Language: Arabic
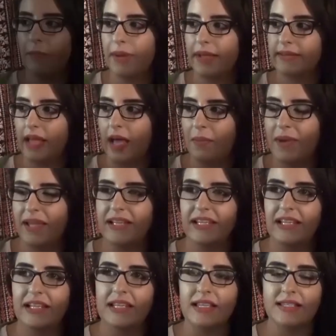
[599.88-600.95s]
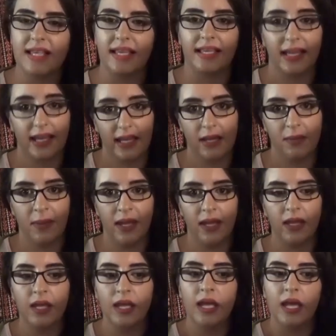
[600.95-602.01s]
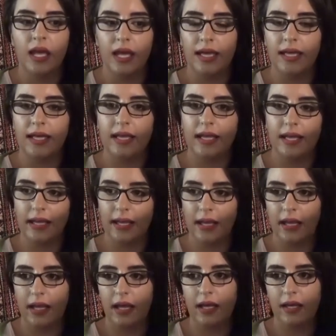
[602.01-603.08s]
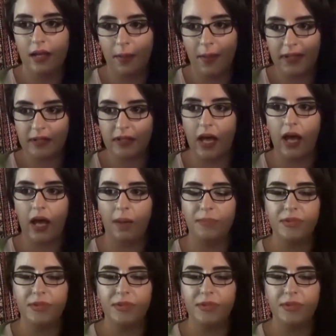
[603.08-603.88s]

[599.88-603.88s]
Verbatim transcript: حبيت اعمل الي زي خيمه آه، ربطتها